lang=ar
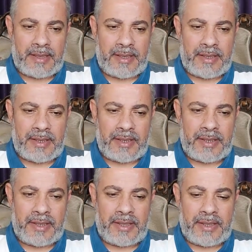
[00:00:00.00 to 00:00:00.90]

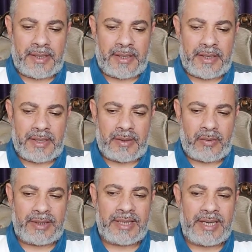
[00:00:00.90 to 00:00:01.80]
آه
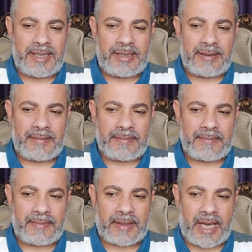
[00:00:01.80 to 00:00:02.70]
ولذلك
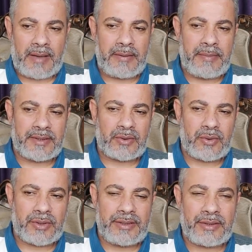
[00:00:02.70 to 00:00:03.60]
حابب
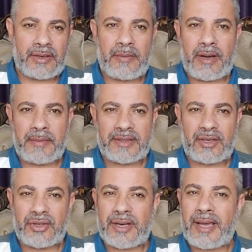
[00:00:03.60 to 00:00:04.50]
أذكر أن رقم
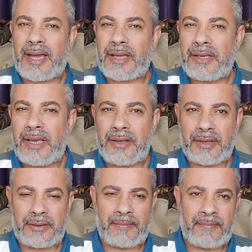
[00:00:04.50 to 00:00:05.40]
15
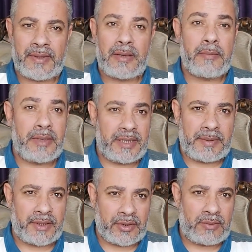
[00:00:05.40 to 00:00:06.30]
أحيانا
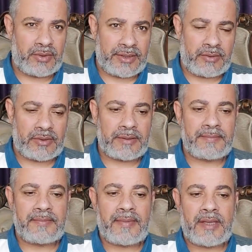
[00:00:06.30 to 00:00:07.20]
بالنسبة للرجل المتزوج
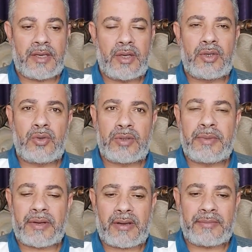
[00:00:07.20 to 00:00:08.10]

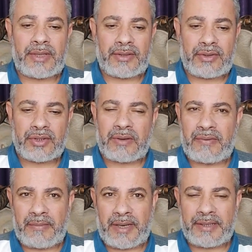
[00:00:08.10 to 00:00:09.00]
يشبه رقم 13
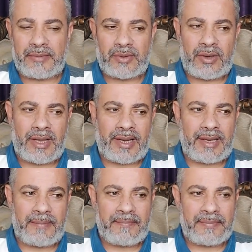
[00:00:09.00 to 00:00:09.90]
في المعنى بيدل
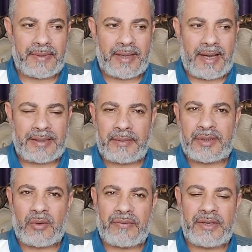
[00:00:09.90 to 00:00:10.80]
على عدم
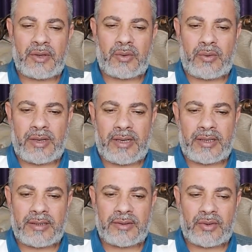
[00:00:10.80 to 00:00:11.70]
التوفيق
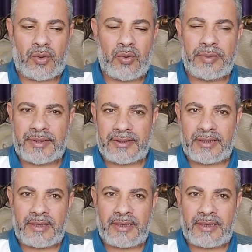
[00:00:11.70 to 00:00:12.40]
وصعوبة